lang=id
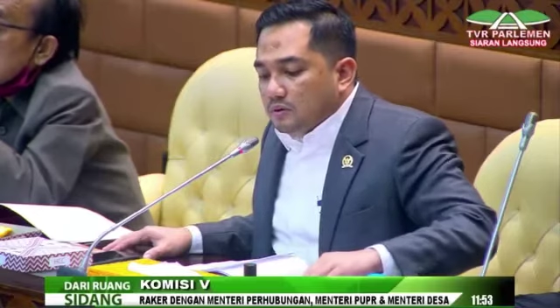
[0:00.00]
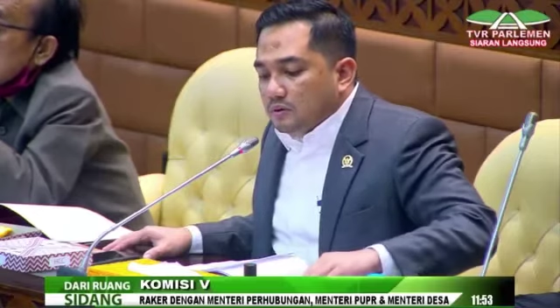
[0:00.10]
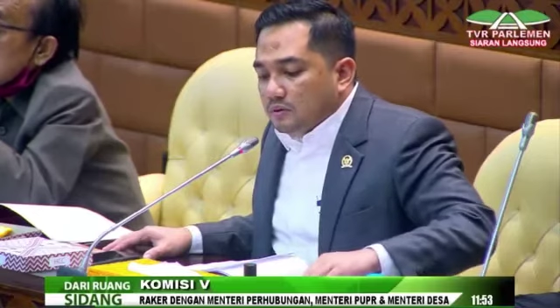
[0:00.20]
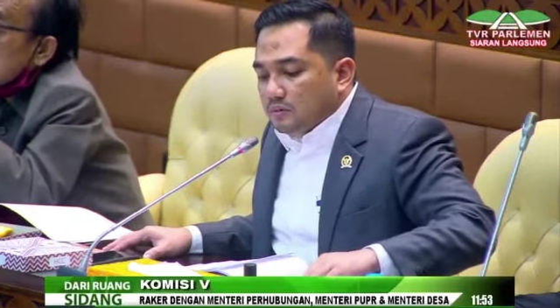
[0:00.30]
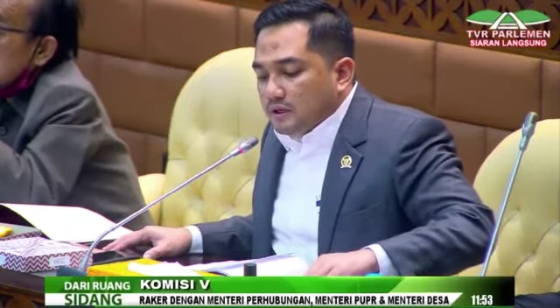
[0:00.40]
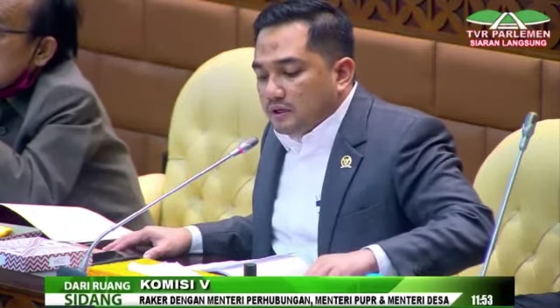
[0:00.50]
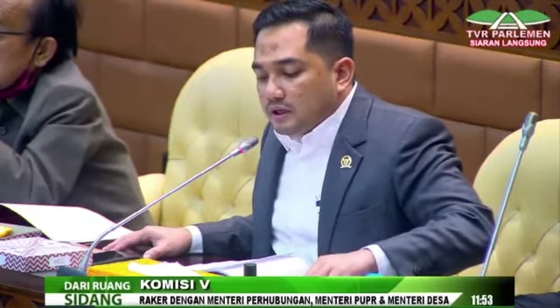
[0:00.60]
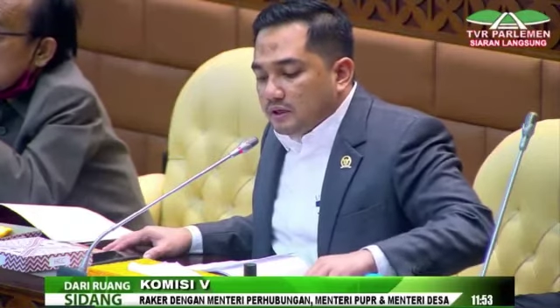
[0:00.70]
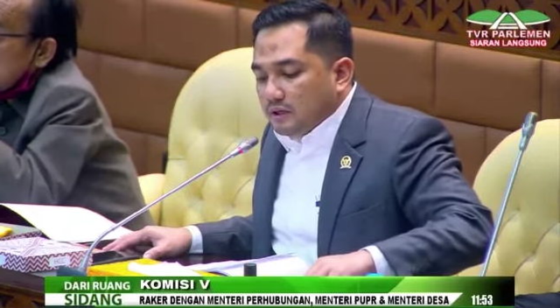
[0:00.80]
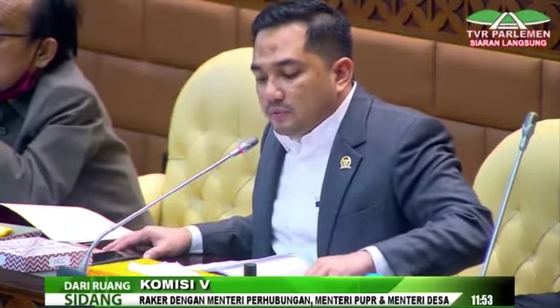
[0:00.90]
bisa
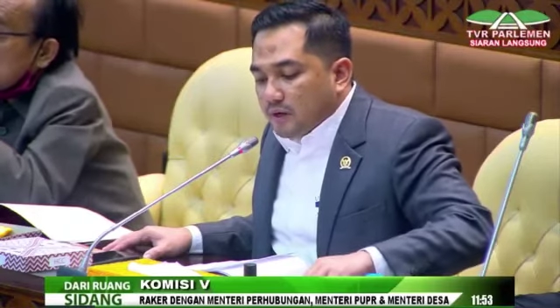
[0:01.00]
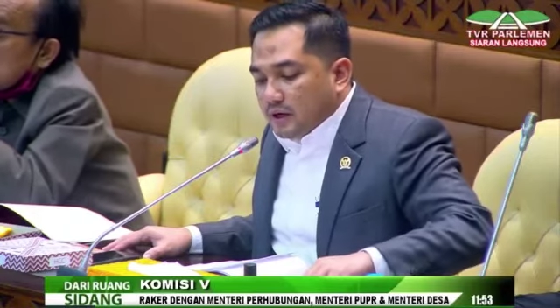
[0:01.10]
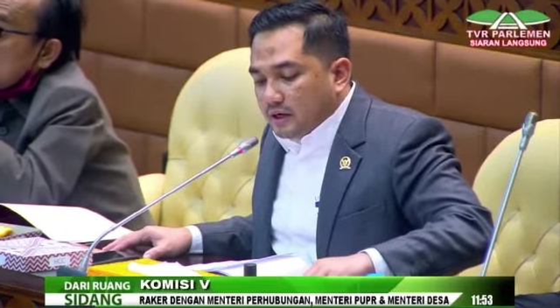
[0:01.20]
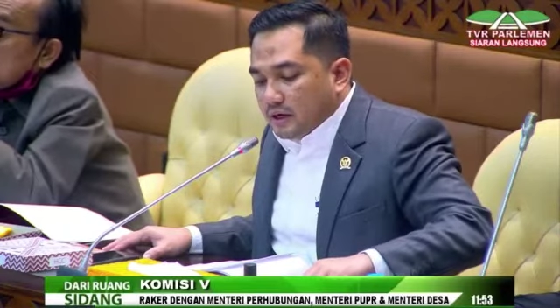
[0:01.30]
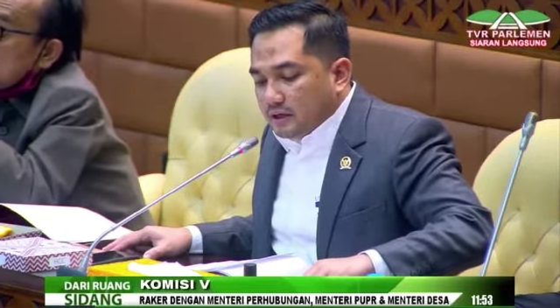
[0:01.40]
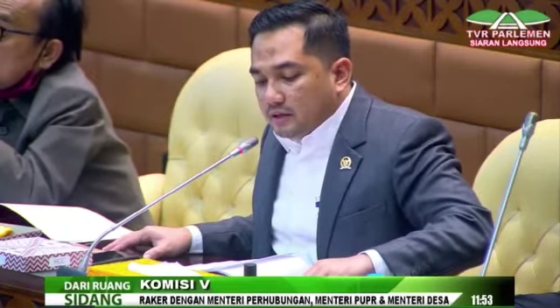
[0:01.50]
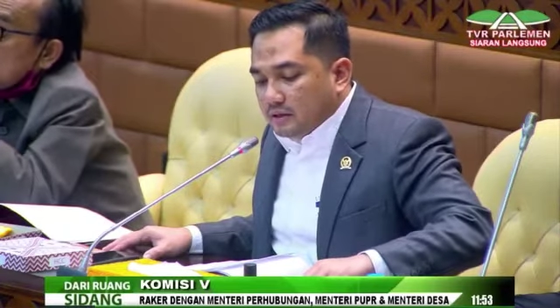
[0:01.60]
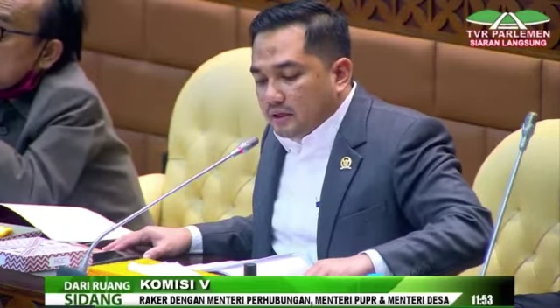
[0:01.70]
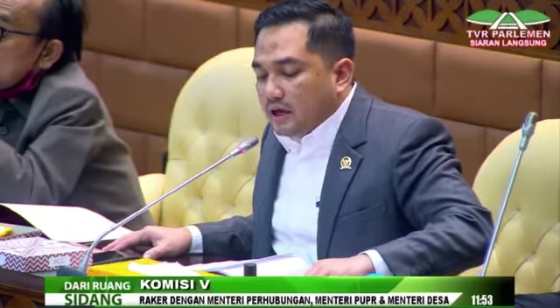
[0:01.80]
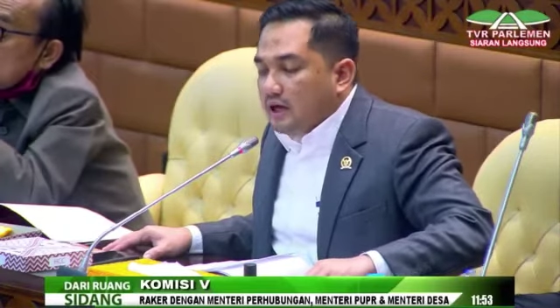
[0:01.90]
disampaikan
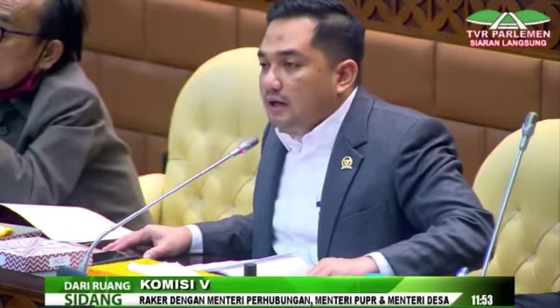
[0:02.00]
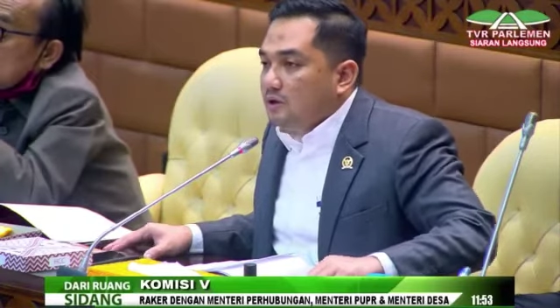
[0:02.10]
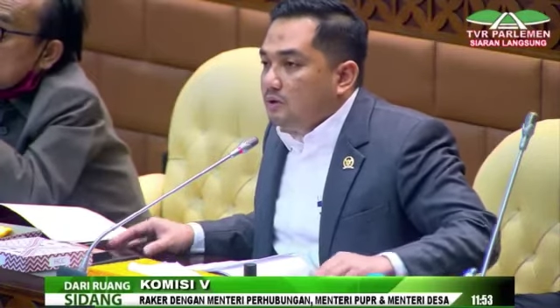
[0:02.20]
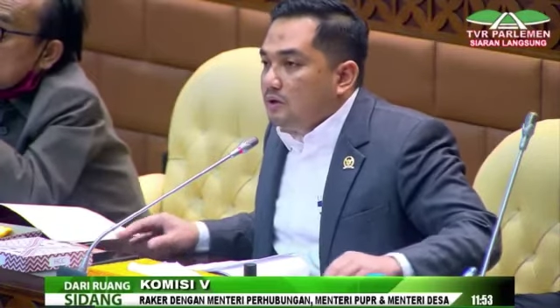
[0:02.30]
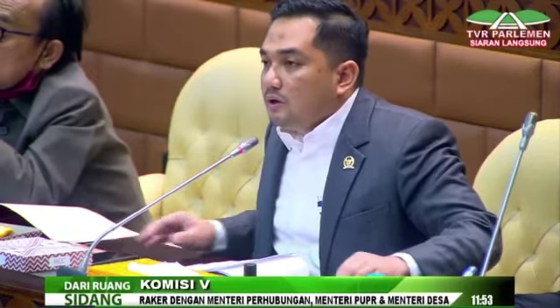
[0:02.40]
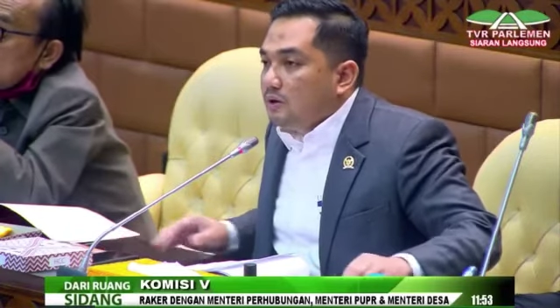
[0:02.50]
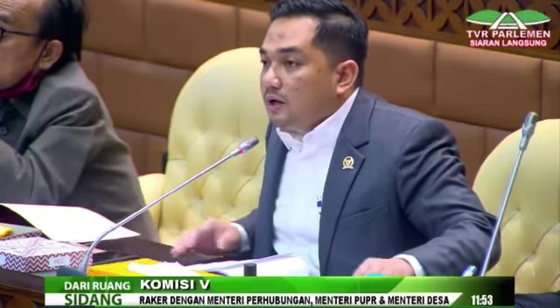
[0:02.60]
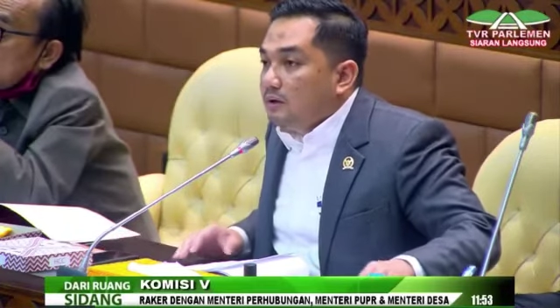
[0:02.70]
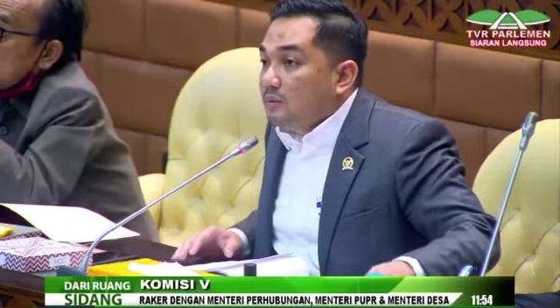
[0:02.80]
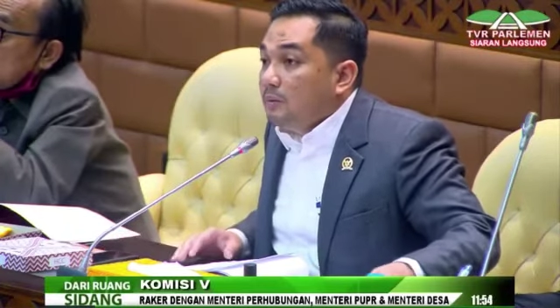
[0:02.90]
tindak lanjutnya
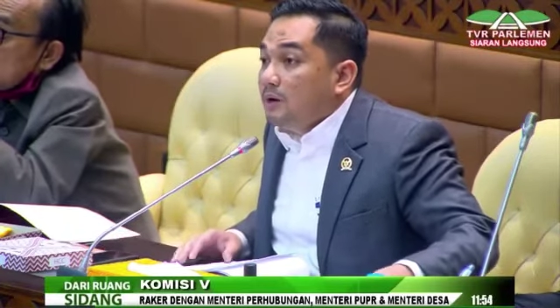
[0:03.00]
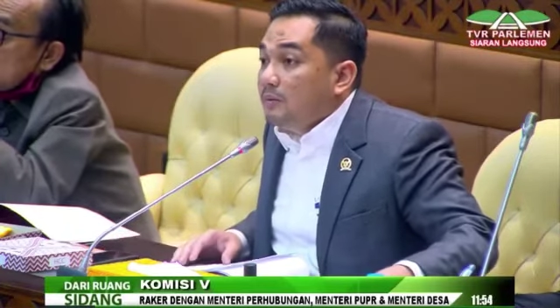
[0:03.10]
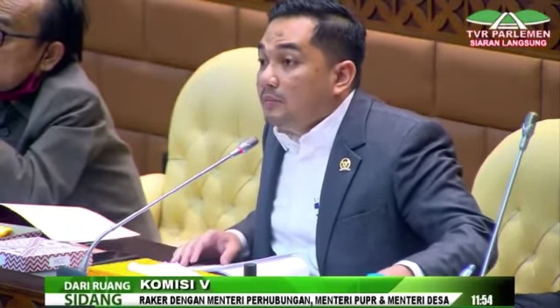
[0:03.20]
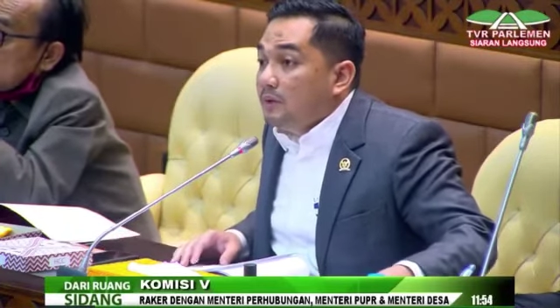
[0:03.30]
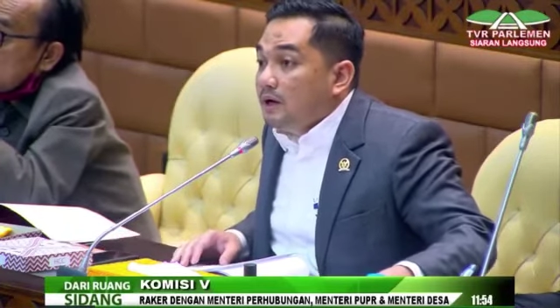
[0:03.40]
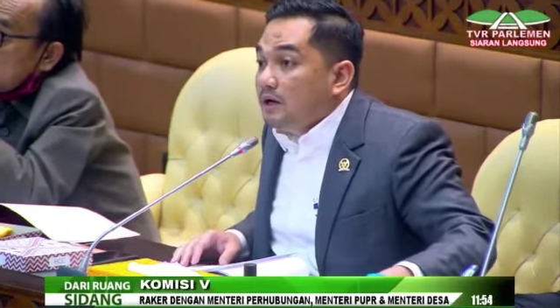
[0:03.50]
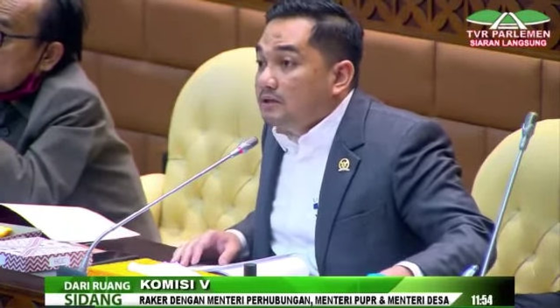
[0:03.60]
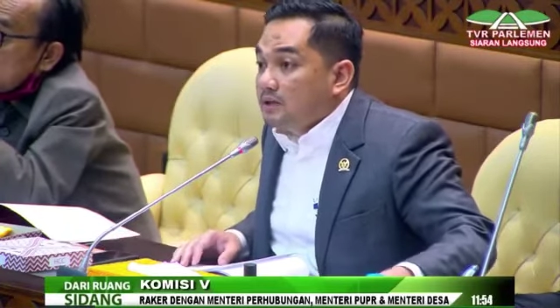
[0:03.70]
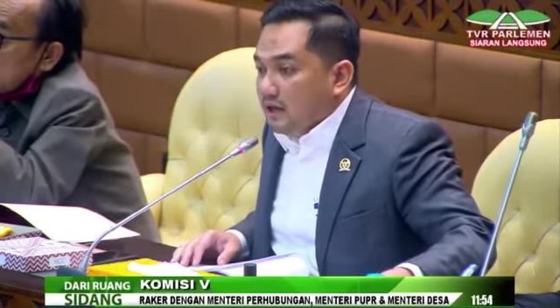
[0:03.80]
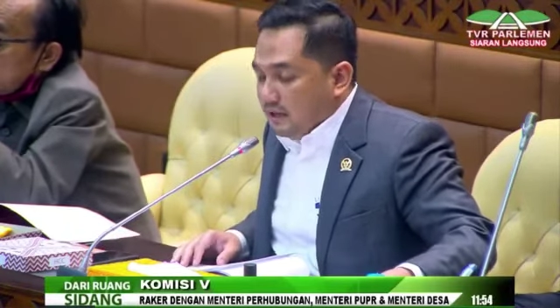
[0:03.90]
oleh bapak-bapak
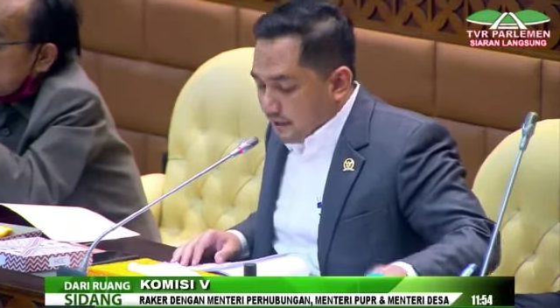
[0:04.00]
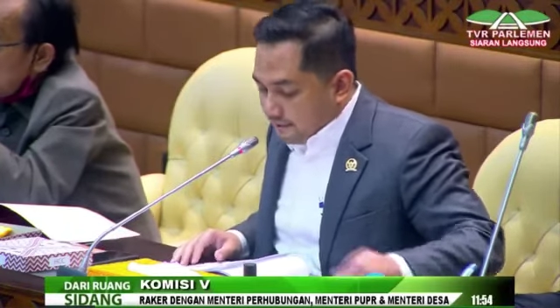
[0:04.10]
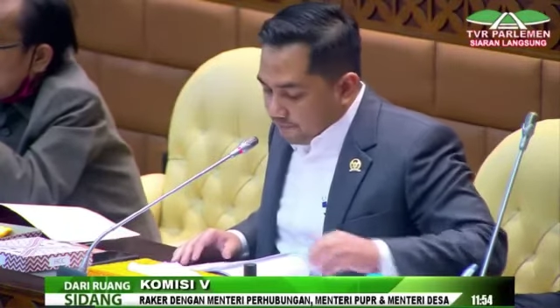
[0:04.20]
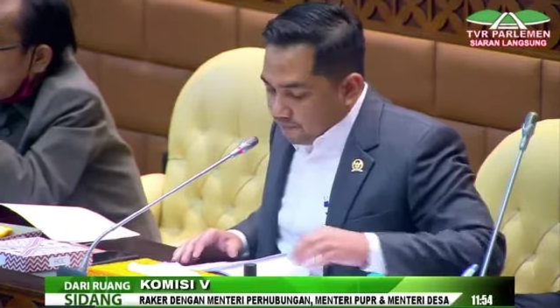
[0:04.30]
sekalian.